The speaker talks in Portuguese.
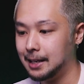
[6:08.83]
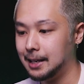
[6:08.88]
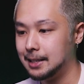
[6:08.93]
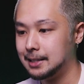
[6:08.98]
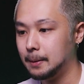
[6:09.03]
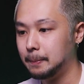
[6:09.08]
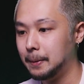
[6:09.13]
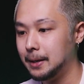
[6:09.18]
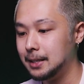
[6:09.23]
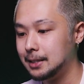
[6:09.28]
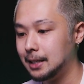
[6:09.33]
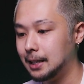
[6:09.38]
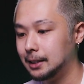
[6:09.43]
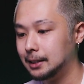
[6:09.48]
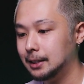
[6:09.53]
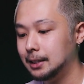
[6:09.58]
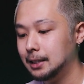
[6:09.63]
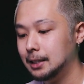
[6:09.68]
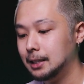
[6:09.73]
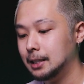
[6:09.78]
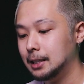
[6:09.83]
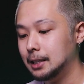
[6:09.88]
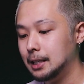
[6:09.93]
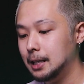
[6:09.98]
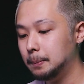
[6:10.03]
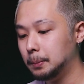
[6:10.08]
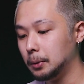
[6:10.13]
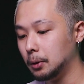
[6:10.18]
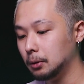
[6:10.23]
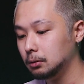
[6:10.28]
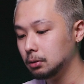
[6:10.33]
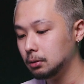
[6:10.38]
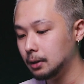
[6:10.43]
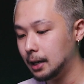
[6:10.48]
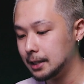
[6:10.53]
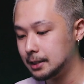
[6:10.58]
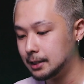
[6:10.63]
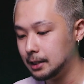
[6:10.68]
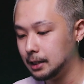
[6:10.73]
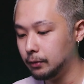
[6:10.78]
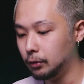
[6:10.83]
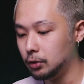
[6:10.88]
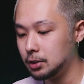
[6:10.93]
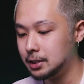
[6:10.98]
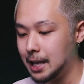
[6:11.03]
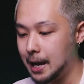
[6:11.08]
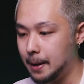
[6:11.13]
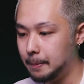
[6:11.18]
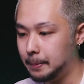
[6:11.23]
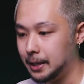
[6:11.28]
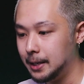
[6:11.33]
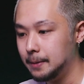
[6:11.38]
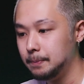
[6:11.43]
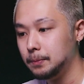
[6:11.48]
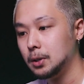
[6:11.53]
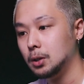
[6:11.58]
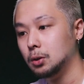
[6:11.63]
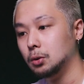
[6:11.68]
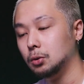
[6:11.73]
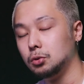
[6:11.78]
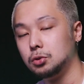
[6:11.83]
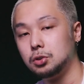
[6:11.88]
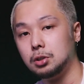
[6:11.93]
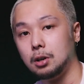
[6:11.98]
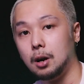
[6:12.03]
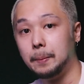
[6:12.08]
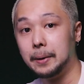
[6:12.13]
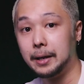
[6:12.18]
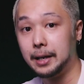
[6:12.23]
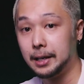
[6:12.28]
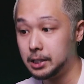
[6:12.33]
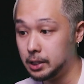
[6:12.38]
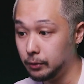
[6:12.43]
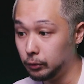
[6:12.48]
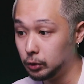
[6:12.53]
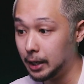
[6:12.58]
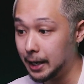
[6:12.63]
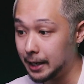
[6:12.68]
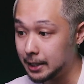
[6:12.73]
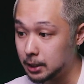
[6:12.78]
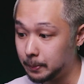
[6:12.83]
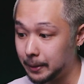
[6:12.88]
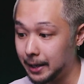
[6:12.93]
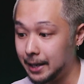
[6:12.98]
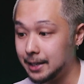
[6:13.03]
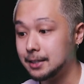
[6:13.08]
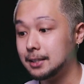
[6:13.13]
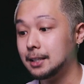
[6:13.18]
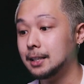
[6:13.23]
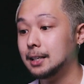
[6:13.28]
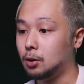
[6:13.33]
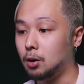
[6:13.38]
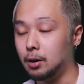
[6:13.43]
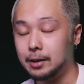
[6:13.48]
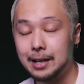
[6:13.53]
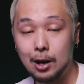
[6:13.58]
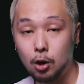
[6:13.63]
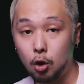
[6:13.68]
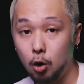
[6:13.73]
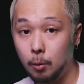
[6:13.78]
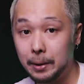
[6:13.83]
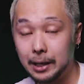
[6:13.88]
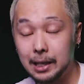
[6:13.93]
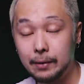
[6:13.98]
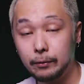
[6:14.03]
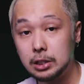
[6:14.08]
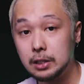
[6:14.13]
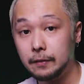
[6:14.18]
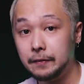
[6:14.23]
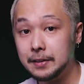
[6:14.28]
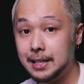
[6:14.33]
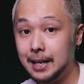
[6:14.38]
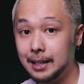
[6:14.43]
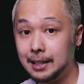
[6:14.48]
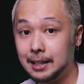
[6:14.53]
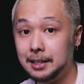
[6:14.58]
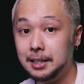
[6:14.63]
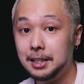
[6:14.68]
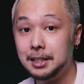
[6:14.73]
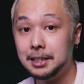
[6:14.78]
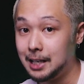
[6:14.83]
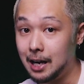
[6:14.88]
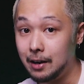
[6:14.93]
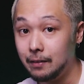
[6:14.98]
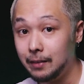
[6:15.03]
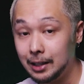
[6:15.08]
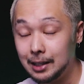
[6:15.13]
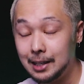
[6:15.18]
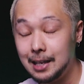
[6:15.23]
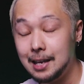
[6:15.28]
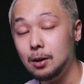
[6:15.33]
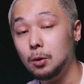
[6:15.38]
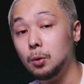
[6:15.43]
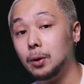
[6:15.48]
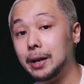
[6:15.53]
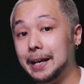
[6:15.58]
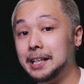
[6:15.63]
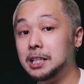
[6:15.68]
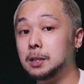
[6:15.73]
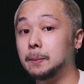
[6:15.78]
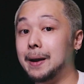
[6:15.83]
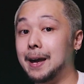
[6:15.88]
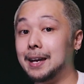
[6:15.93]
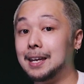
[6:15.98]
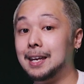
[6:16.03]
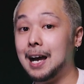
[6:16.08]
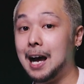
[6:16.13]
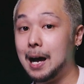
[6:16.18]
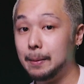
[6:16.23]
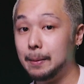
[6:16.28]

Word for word: tendência passada e pronto, assim que você abrir o seu aplicativo do AliExpress, qualquer compra que você fizer aqui já vai ter o cashback